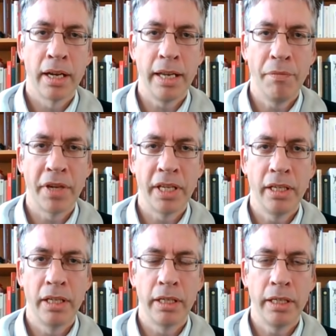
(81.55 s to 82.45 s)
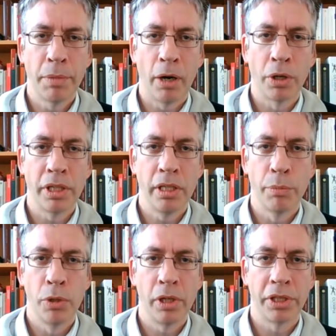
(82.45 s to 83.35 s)
nehmen wir ihm auch
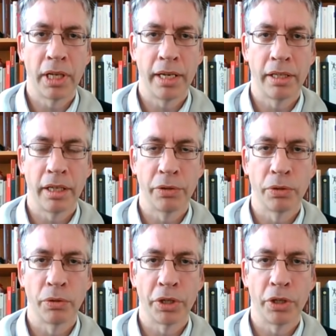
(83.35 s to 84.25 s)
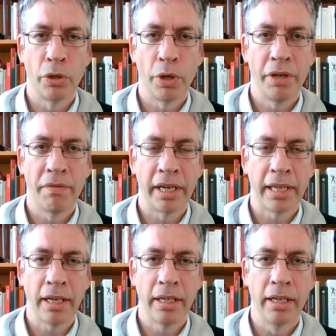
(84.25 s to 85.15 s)
die Möglichkeit, also solche neuen
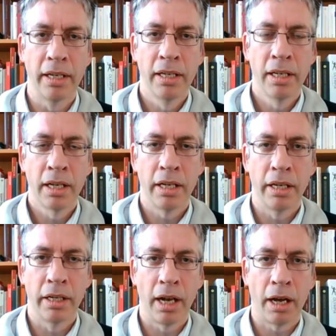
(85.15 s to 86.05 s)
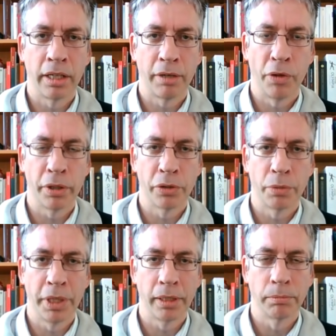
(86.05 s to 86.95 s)
Varianten äh, nach, nach vorne
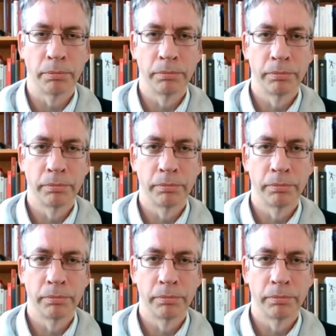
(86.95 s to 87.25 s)
zu bringen.